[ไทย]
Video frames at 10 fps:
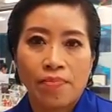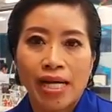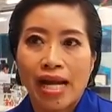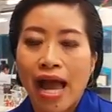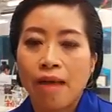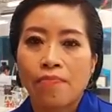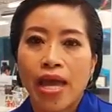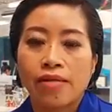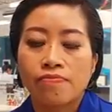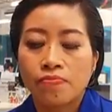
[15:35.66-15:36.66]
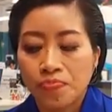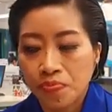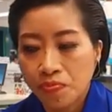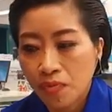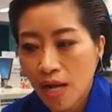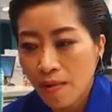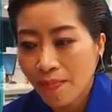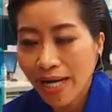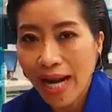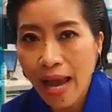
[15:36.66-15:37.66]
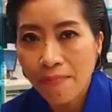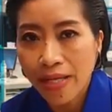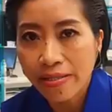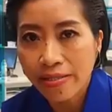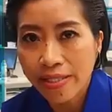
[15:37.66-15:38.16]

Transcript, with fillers: มันกลายเป็นมันกลายเป็น